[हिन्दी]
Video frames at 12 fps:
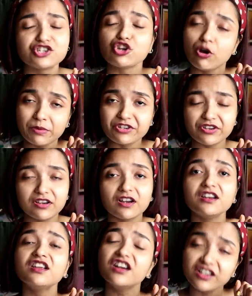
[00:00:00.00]

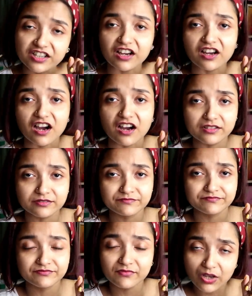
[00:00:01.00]
geometrical डकार
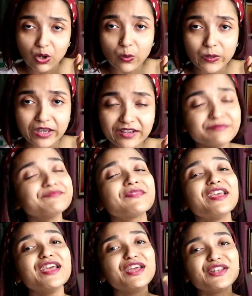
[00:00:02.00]
ओके
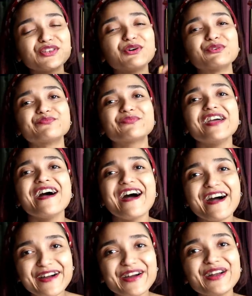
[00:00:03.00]
तो
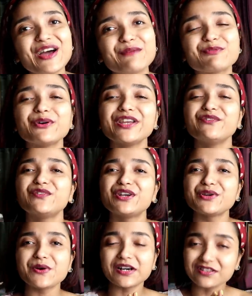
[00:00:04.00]
अगर आपको ये
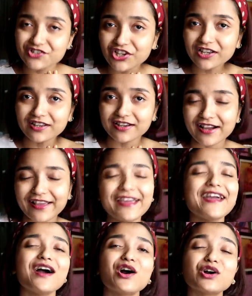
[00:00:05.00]
वीडियो अच्छा लगा
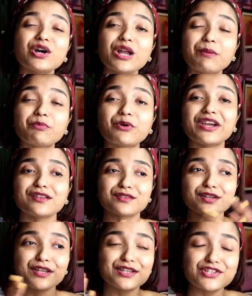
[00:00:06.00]
है अगर आपको ये
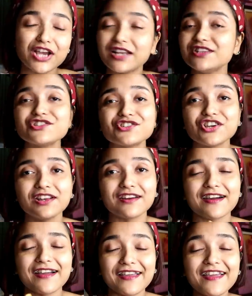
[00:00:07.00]
अतरंगी चैलेंज अच्छा
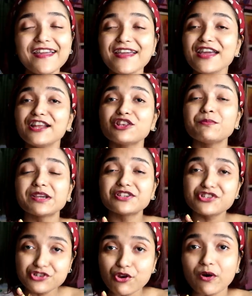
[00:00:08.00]
लगा है तो
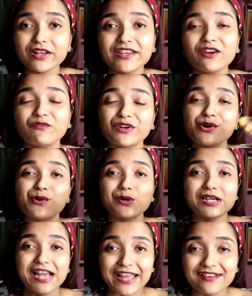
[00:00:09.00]
मेक श्योर sure कि आप वीडियो
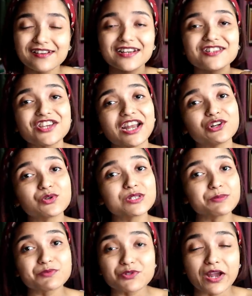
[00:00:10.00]
को लाइक करें चैनल
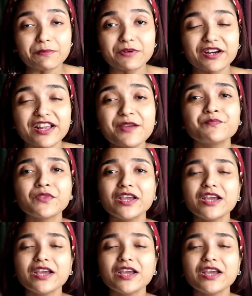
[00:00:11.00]
को सब्सक्राइब करें